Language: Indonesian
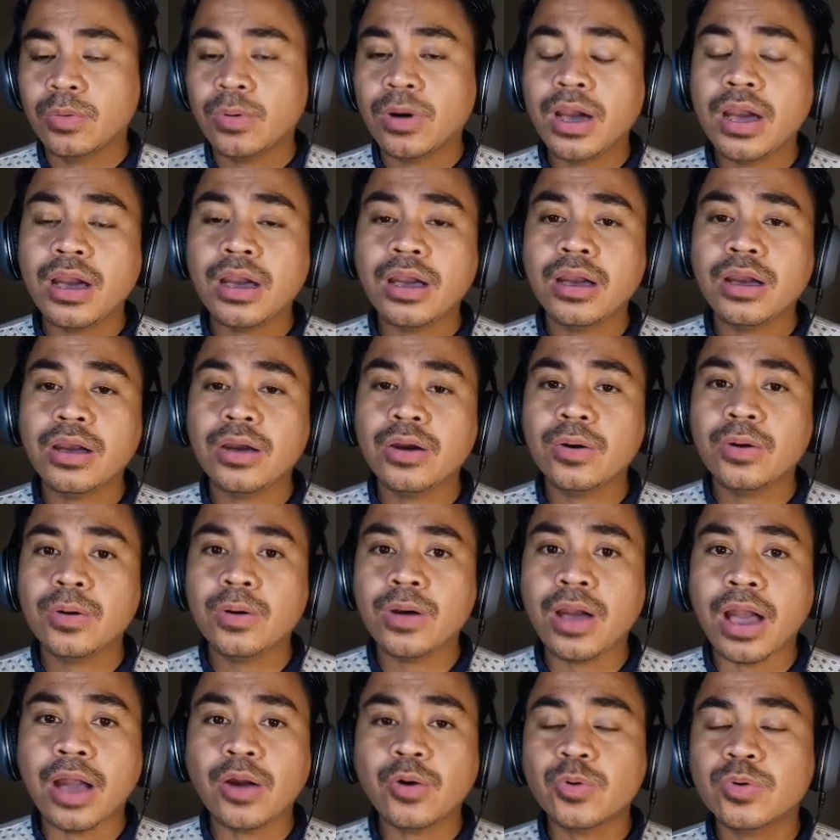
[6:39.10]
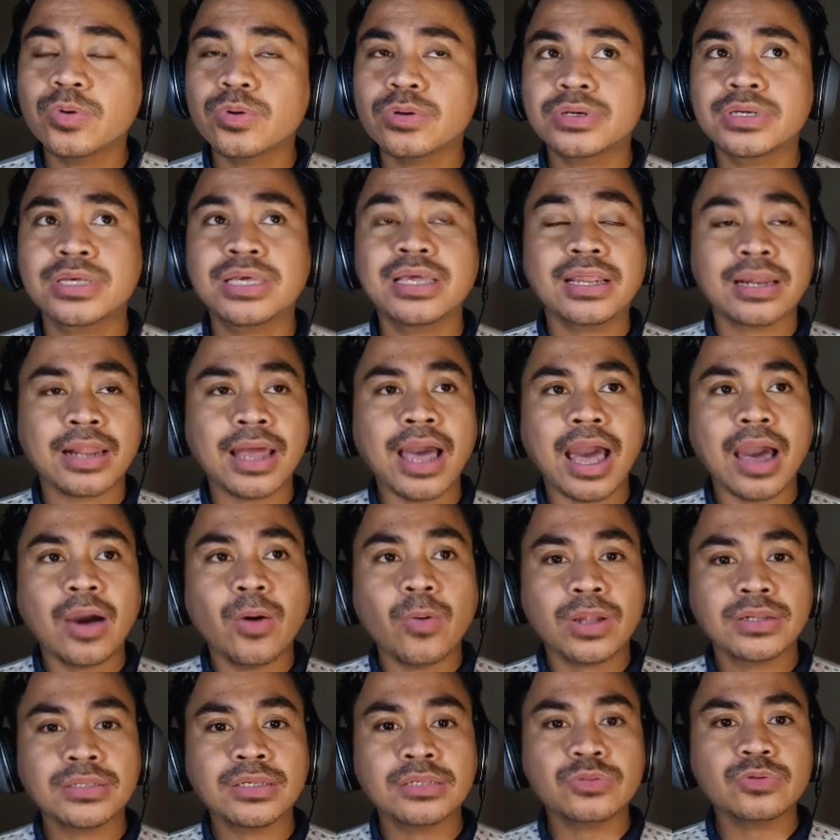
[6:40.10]
Wow, aku kira
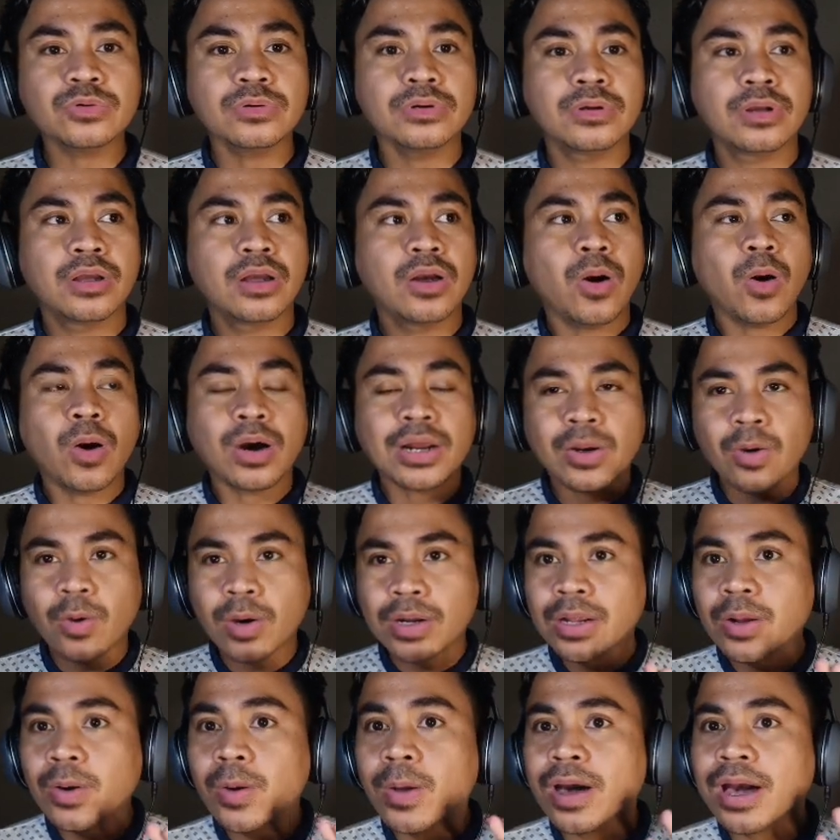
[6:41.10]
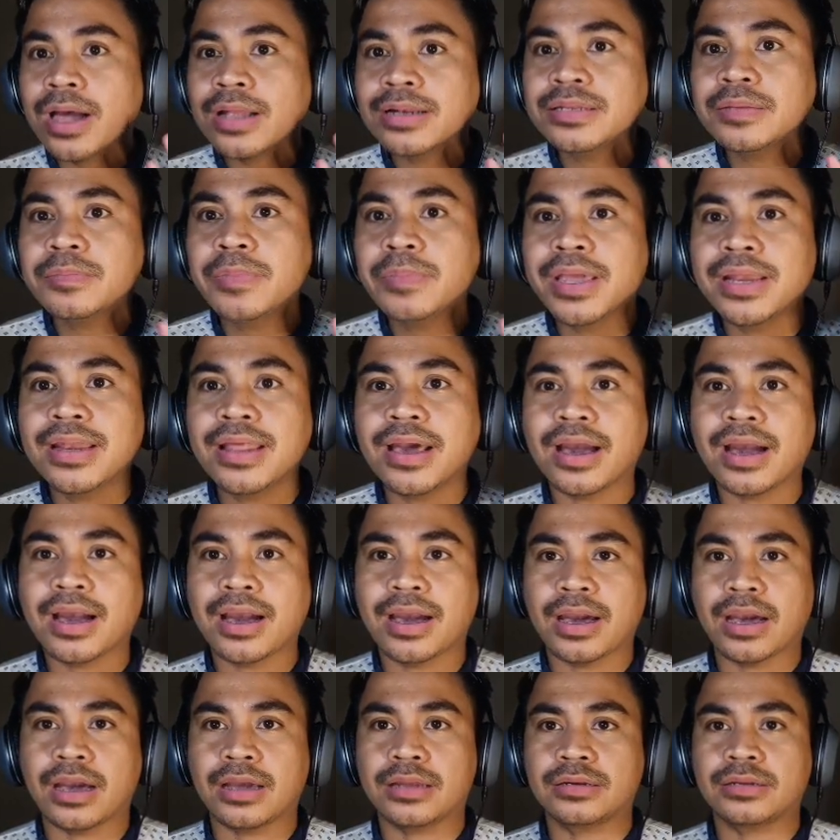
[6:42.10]
awalnya tuh orang-orang lokal
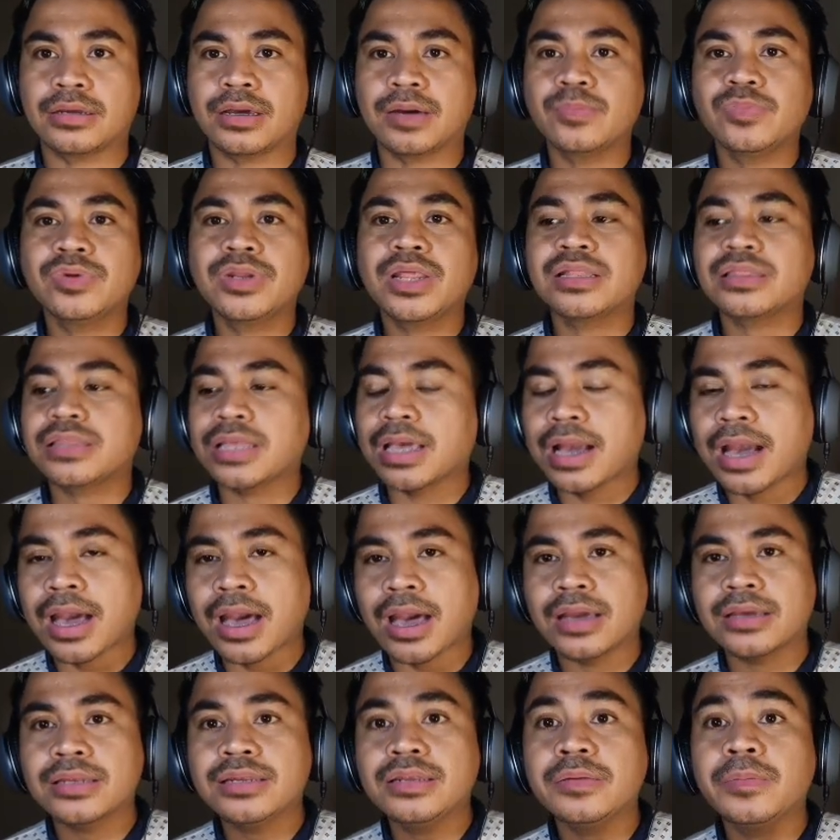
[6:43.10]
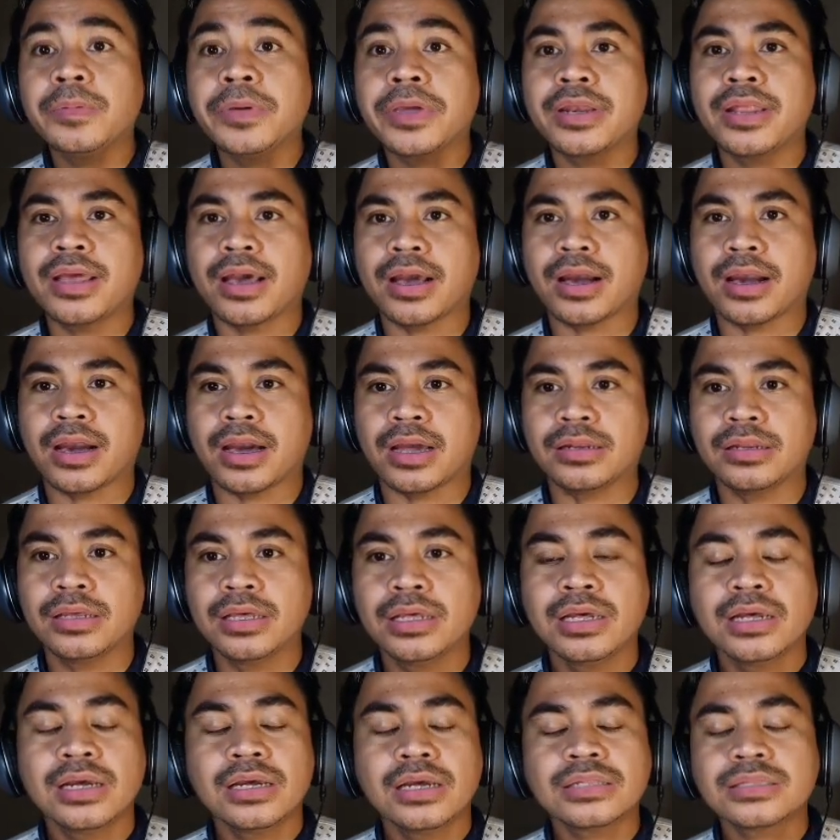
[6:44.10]
dibedakan, kemudian TKI dibedakan.
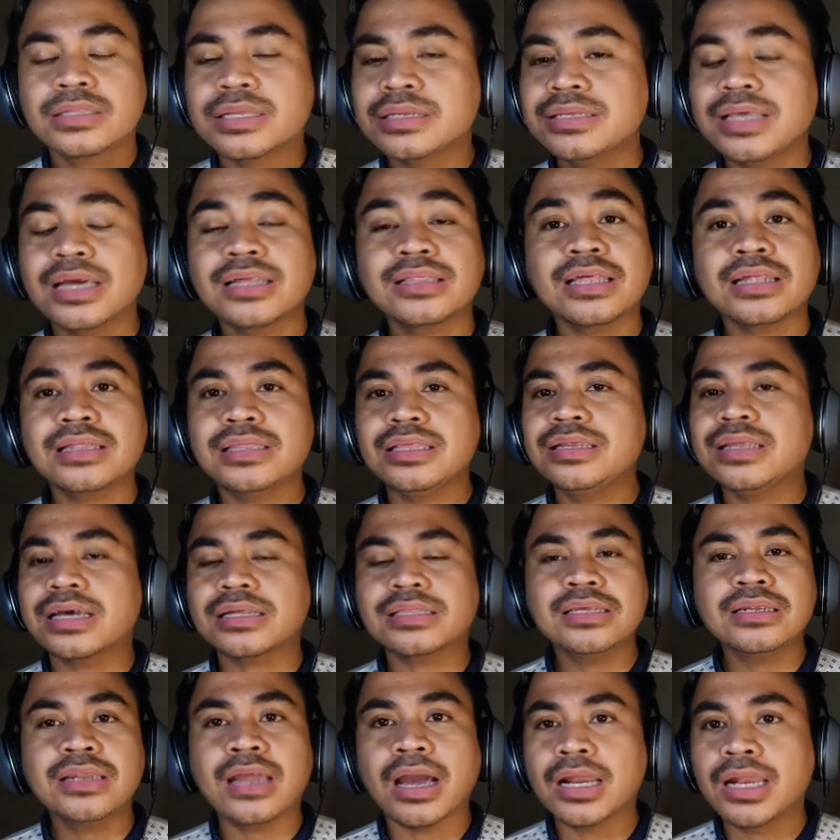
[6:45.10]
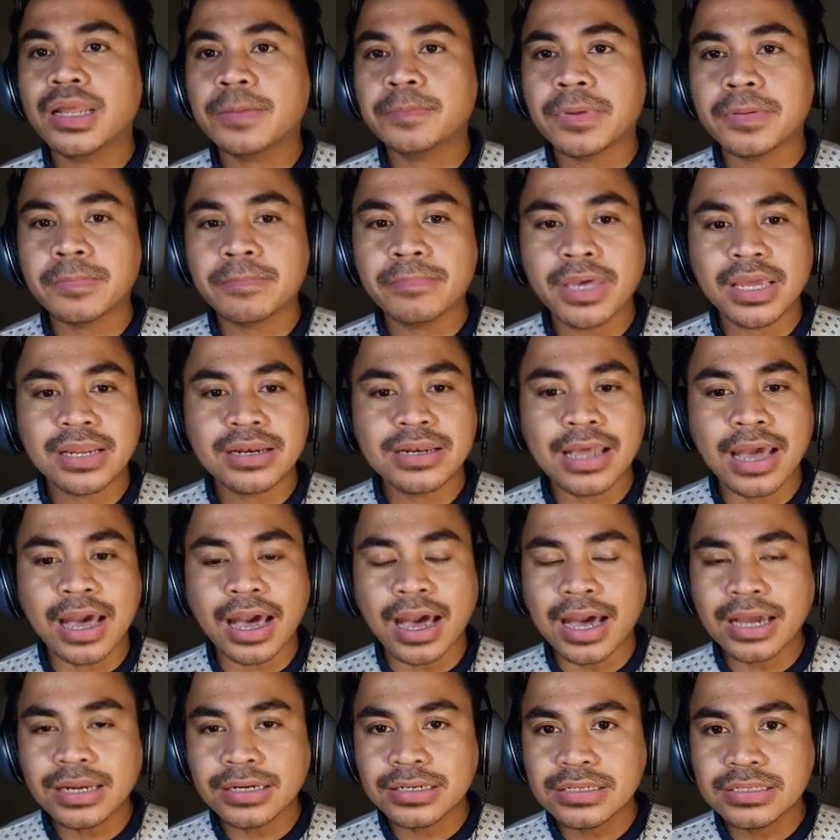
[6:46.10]
Ternyata tidak tidak ada
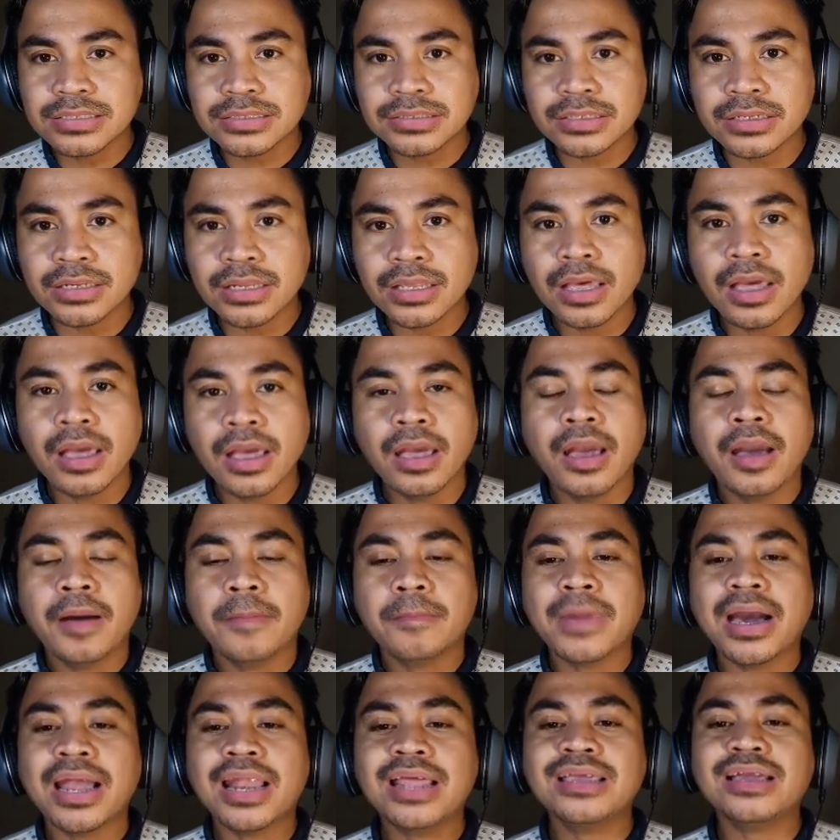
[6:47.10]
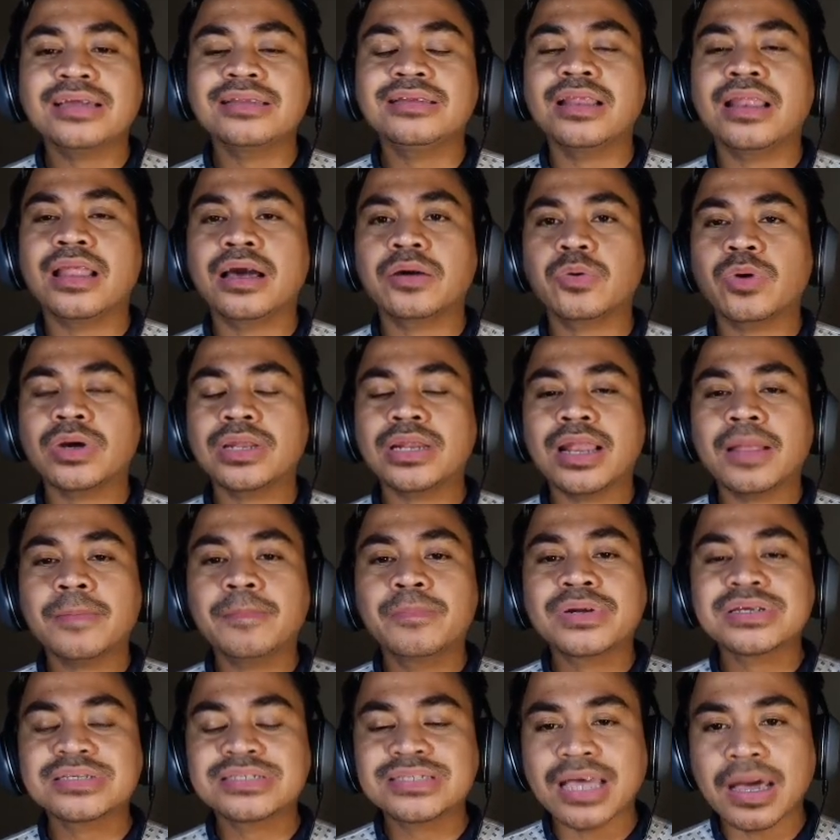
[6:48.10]
pembedaan di sini, malah yang dilakukan adalah
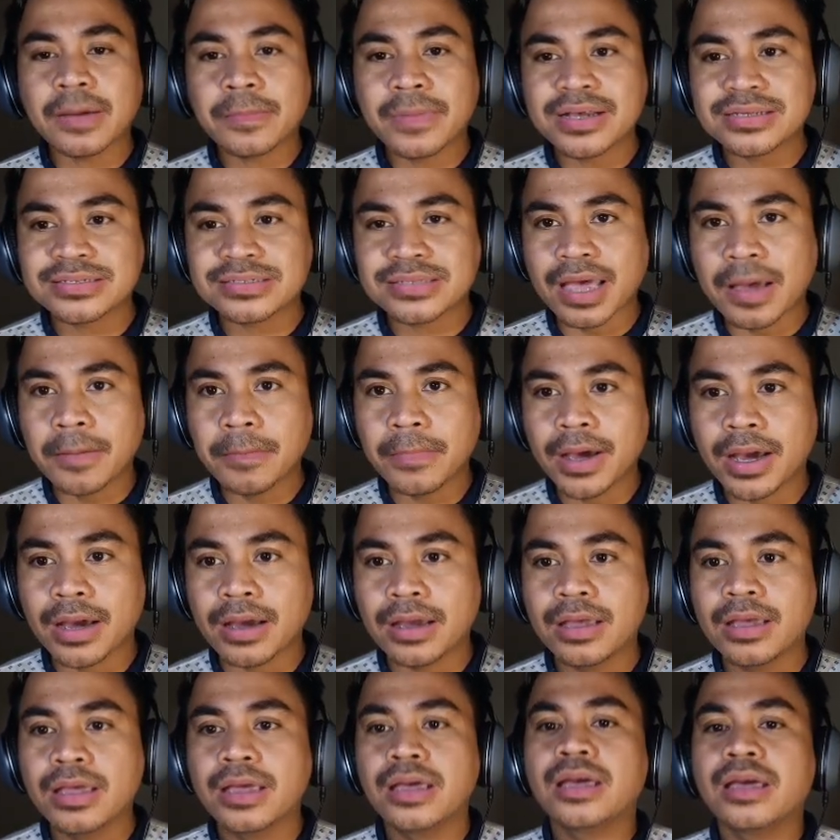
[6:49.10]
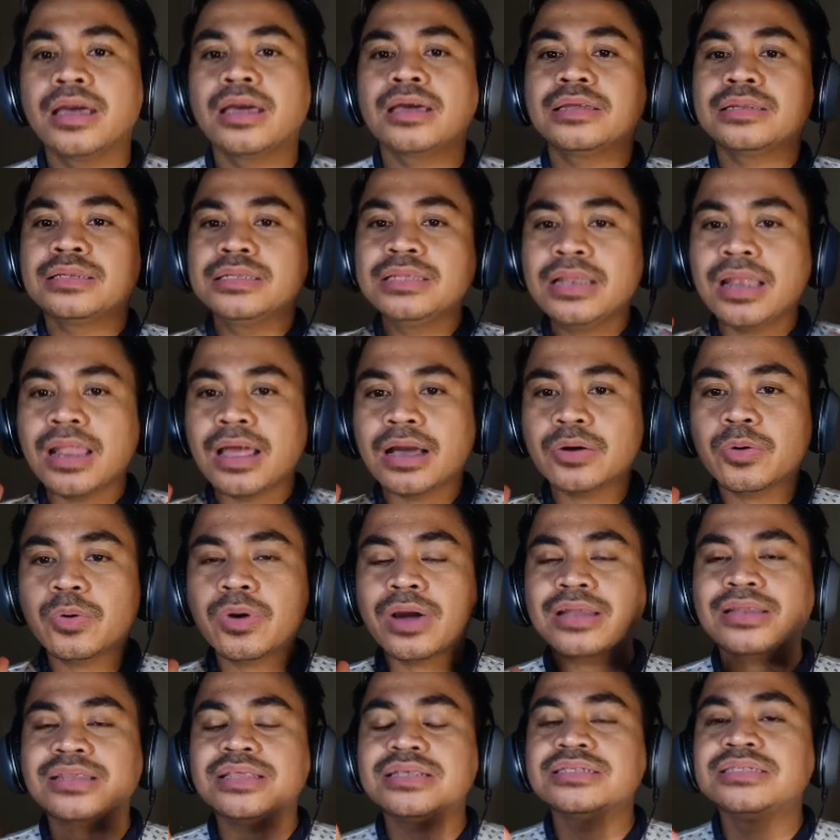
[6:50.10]
bersama-sama.
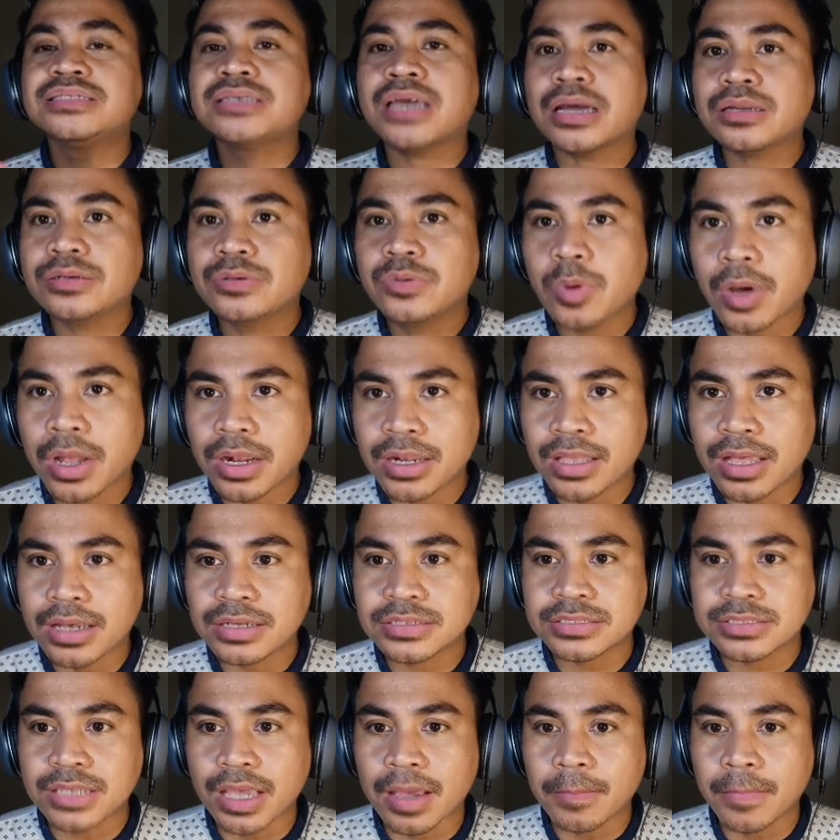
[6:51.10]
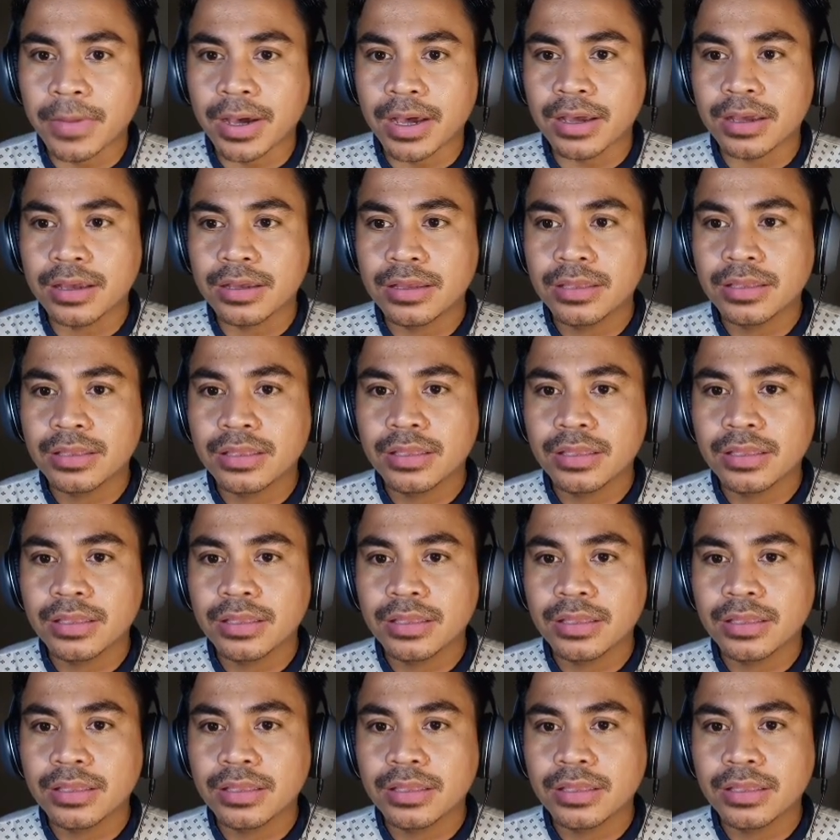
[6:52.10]
Dilakukan di jadwal yang sama.